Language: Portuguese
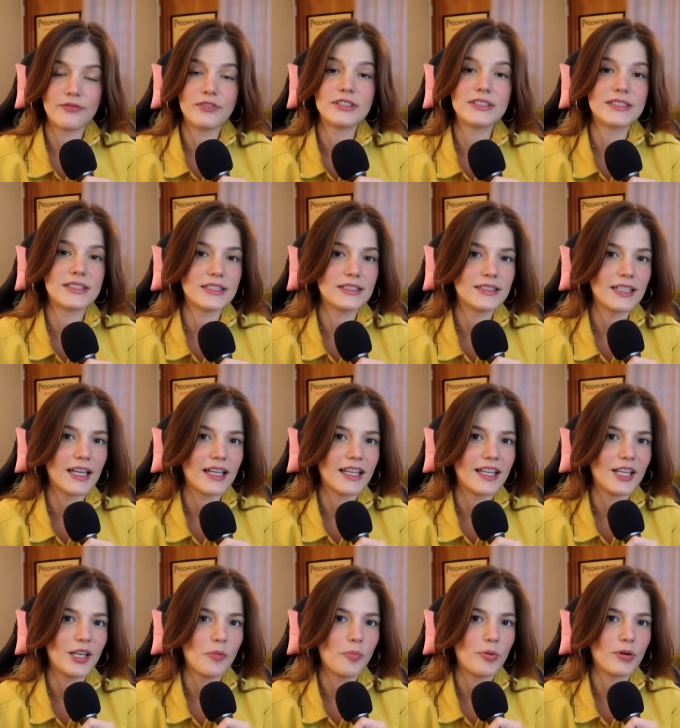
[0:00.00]
visita
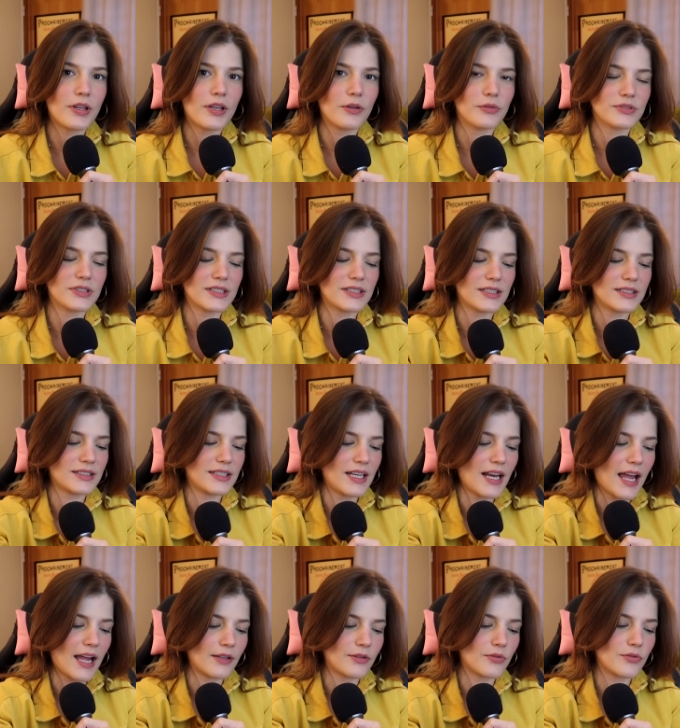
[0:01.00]
ele porque os
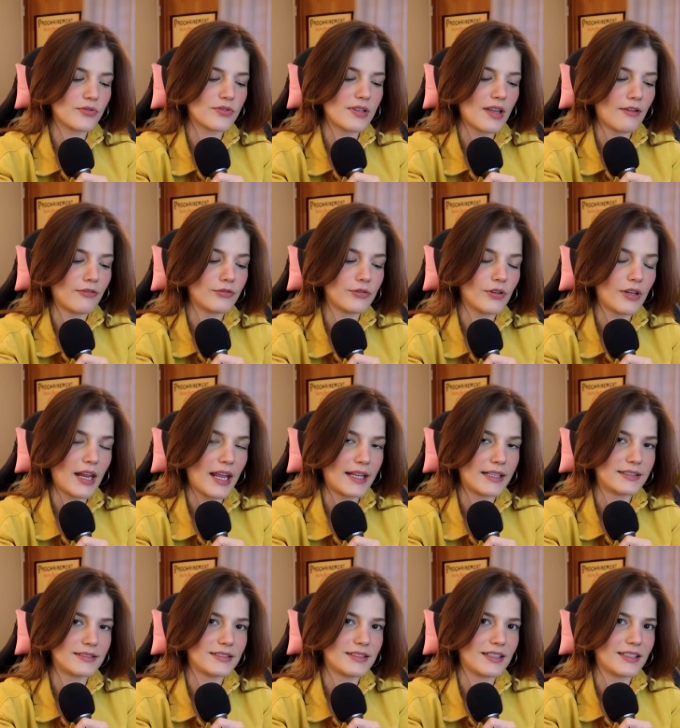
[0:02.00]
assassinatos na
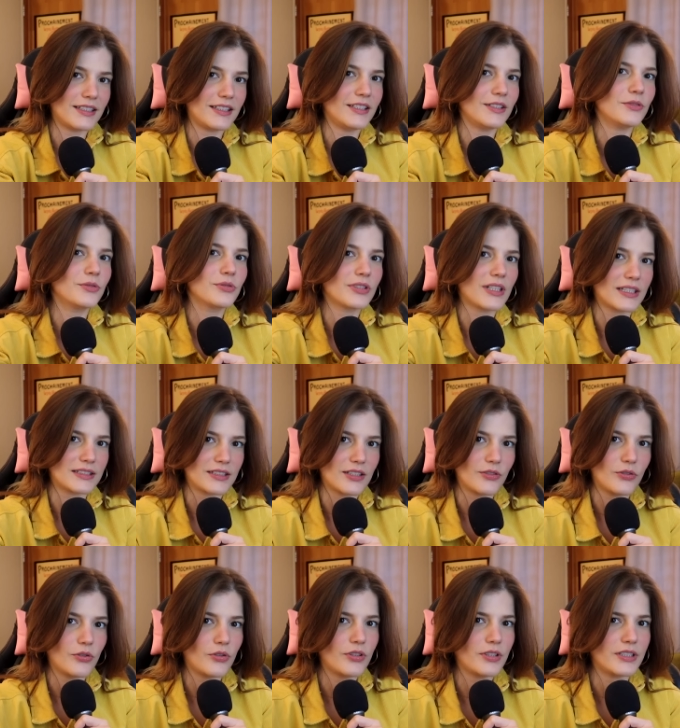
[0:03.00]
floresta e dos
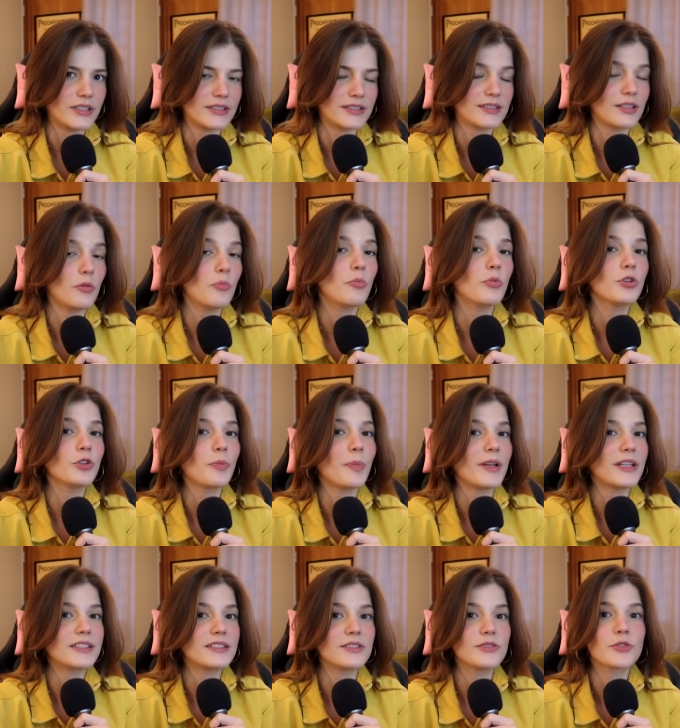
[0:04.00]
caçadores são muito
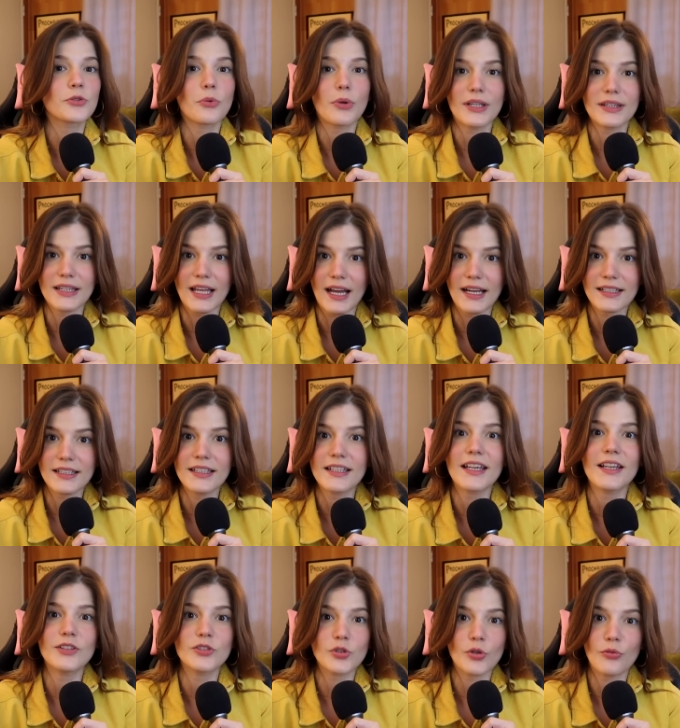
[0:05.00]
parecidos com o ataque
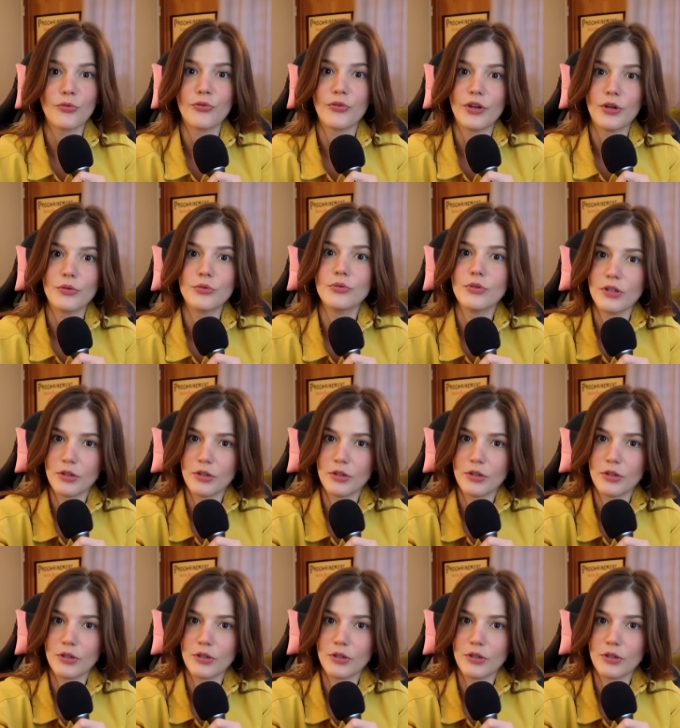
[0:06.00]
que ele sofreu no